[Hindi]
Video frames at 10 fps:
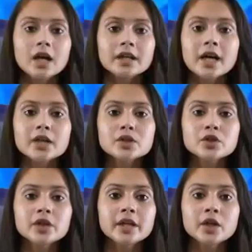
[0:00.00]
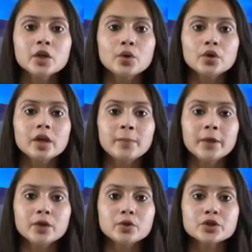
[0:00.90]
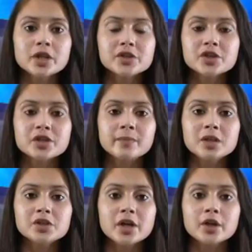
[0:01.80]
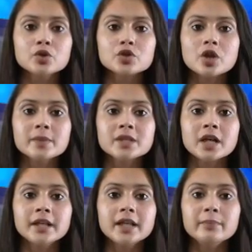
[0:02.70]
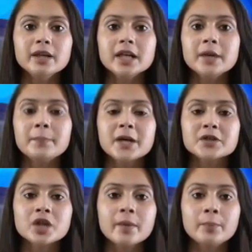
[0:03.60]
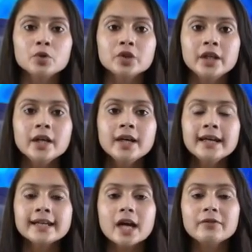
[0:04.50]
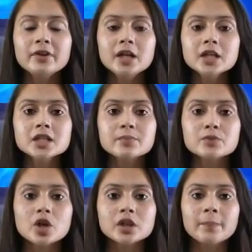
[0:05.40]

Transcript: 1813 करोड़ की परियोजना से शिमला शहर को 24 घंटे मिलेगी पेयजल आपूर्ति कैबिनेट ने समझौता